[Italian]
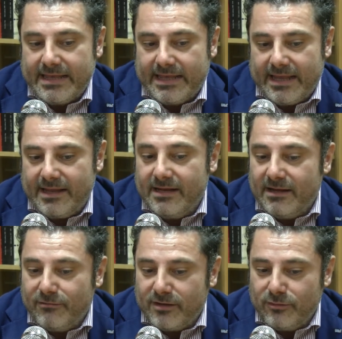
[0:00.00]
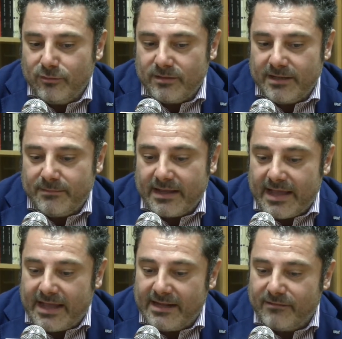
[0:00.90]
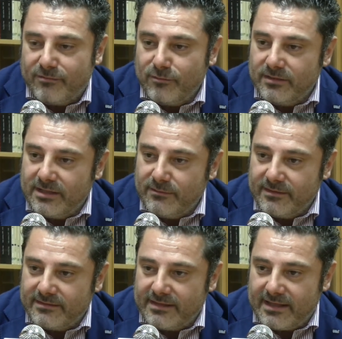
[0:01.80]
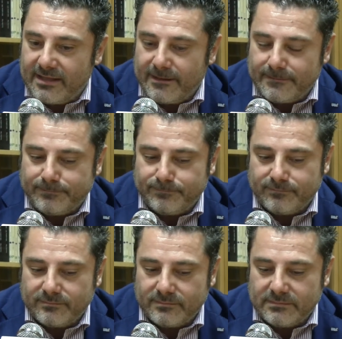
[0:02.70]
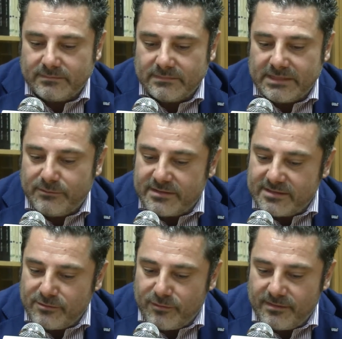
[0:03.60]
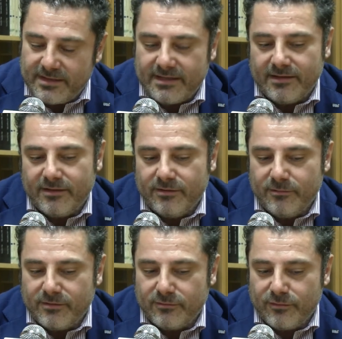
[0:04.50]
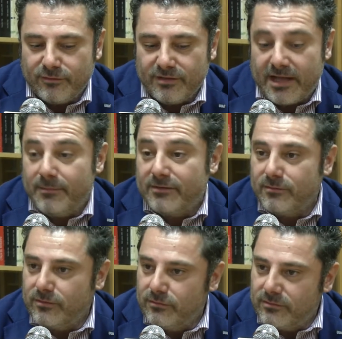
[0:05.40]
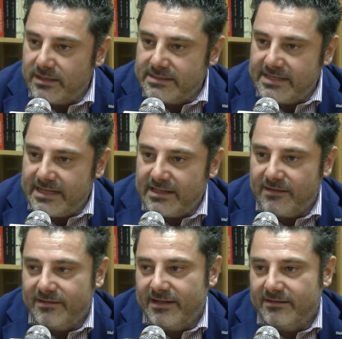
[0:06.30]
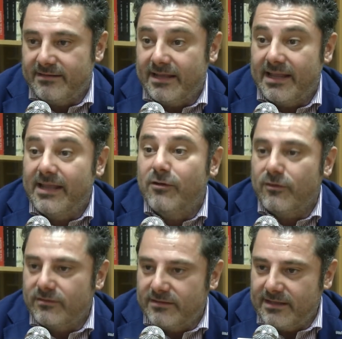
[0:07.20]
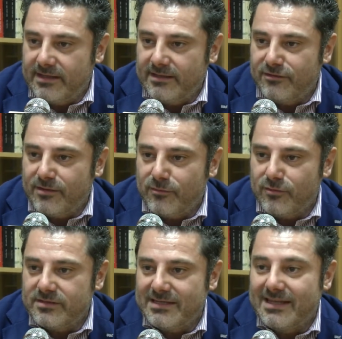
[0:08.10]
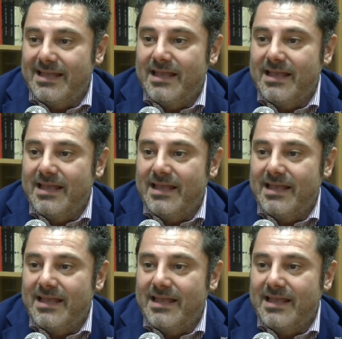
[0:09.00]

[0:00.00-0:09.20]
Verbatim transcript: che il lavoratore magari a fronte di, questa, mm, di, nuovi, di questo nuovo scenario, ma soprattutto l'azienda, vedersi che i costi diciamo così,